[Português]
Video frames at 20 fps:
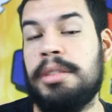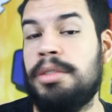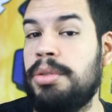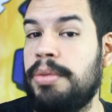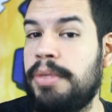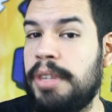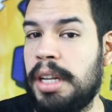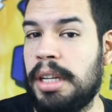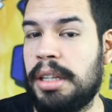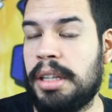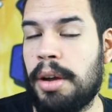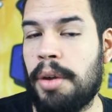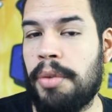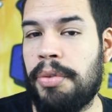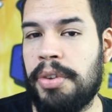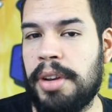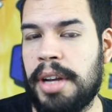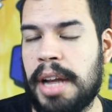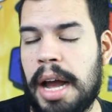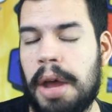Assiste o vídeo até o
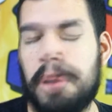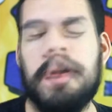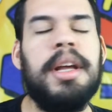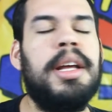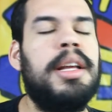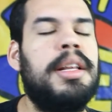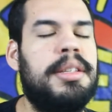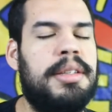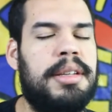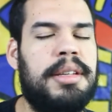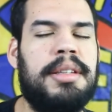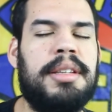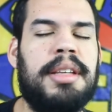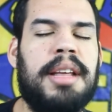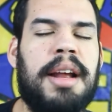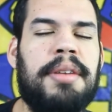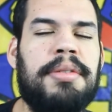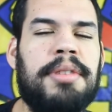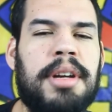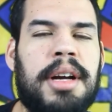final, se
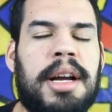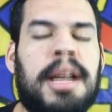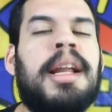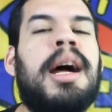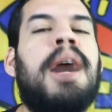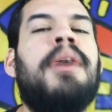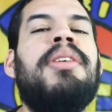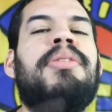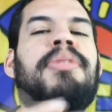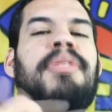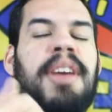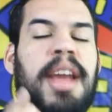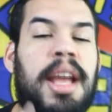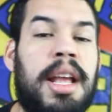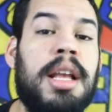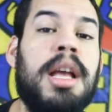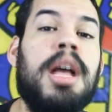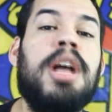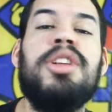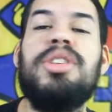inscreve no canal e
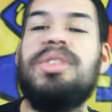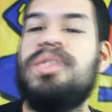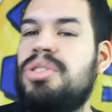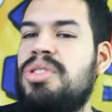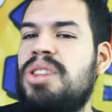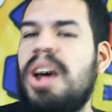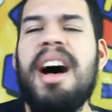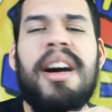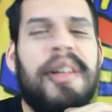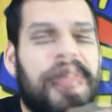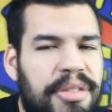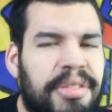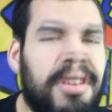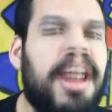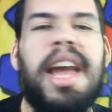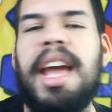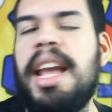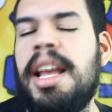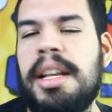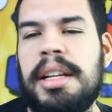vem. Só
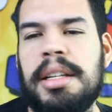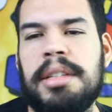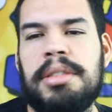vem!